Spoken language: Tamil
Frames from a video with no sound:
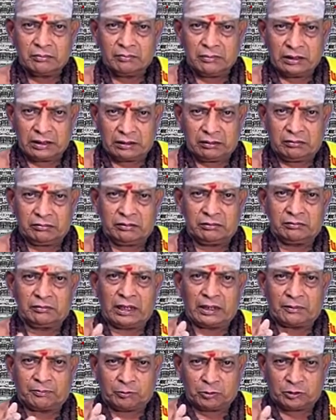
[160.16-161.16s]
மிகவும்
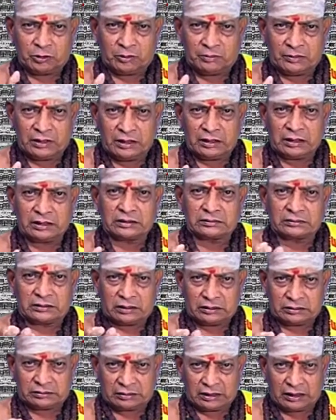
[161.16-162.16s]
அற்புதமான
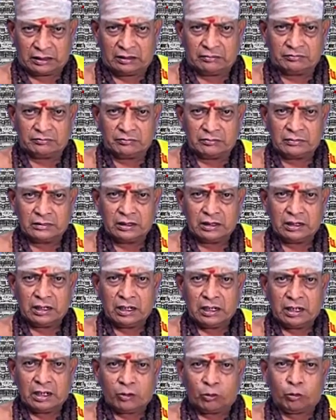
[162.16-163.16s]
திருத்தலம்
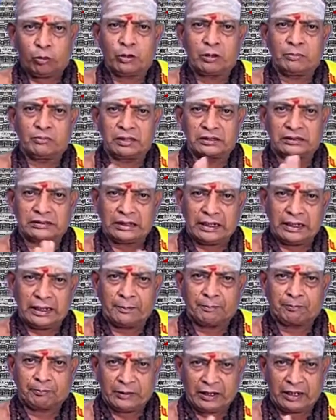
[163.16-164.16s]

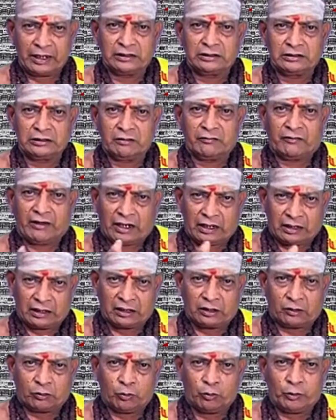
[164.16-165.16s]
குடும்பத்திலே பிரிந்து
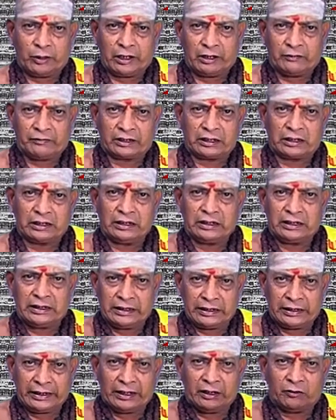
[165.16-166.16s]
வாழக்கூடியவர்கள்
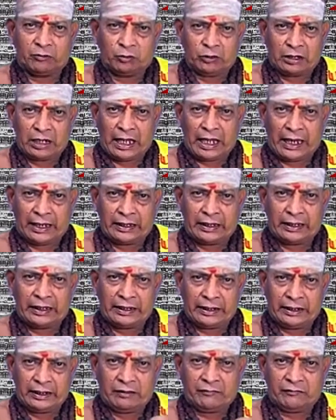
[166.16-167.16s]
இங்கே உள்ள
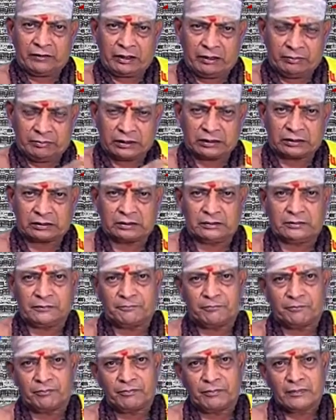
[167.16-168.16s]
அன்னையை வழிபட்டு
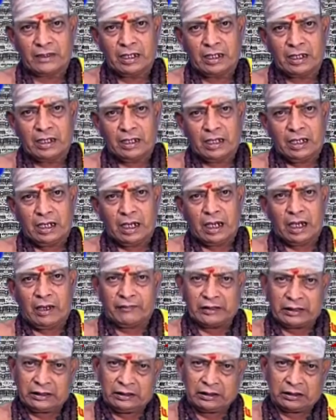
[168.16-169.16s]

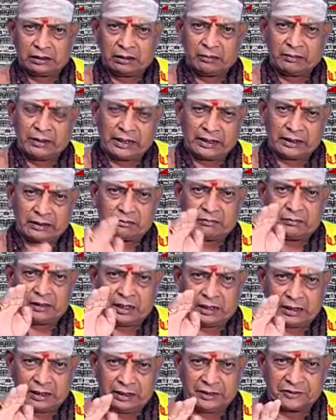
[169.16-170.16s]
அவர்களுக்கு மலர்
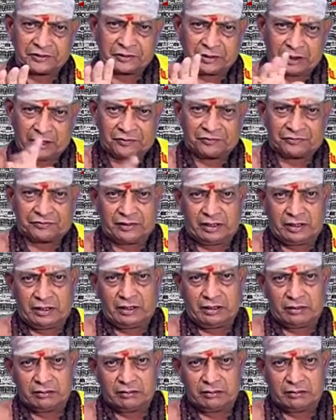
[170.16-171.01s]
மாலை சாத்தி